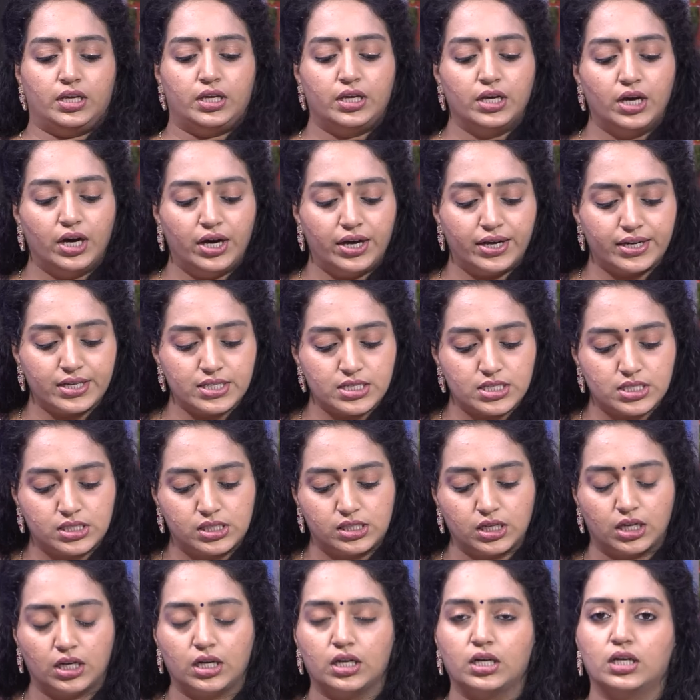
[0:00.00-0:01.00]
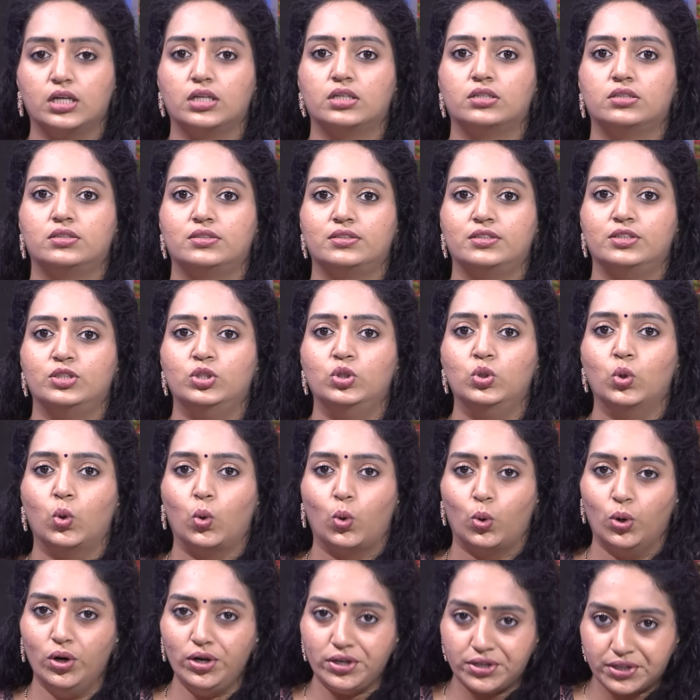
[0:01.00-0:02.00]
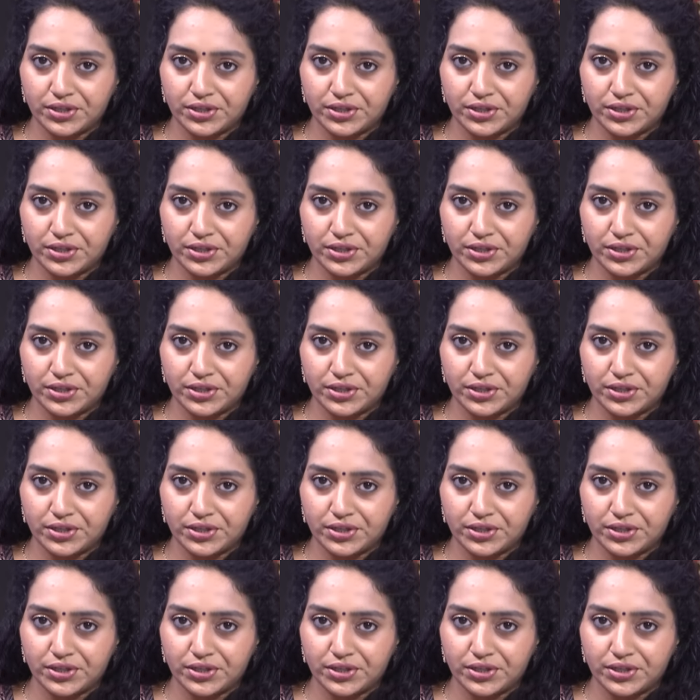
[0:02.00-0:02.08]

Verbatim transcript: హియర్ ఇస్ ద నోట్